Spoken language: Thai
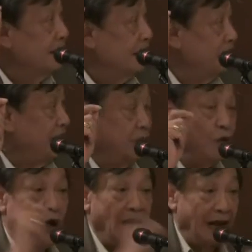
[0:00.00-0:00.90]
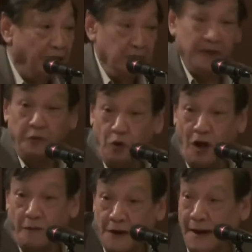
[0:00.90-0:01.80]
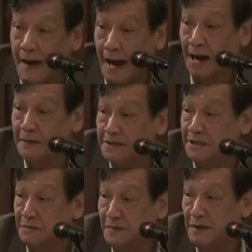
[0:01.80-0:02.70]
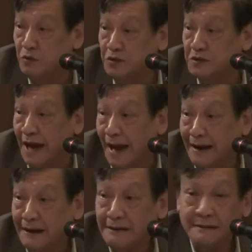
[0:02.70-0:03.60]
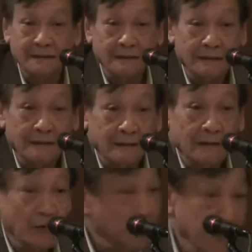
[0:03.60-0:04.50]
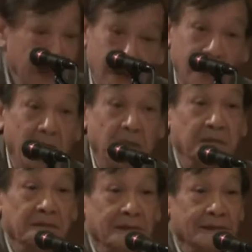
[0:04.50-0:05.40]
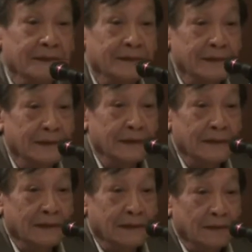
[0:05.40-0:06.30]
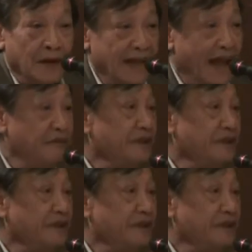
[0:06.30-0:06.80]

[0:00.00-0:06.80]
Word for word: แต่ทั้งฝ่ายผู้ร้องถามว่ามีผู้ร้องพาใครไปสืบมั้งไหมผู้เชี่ยวชาญ ไม่มีเลยครับพยาน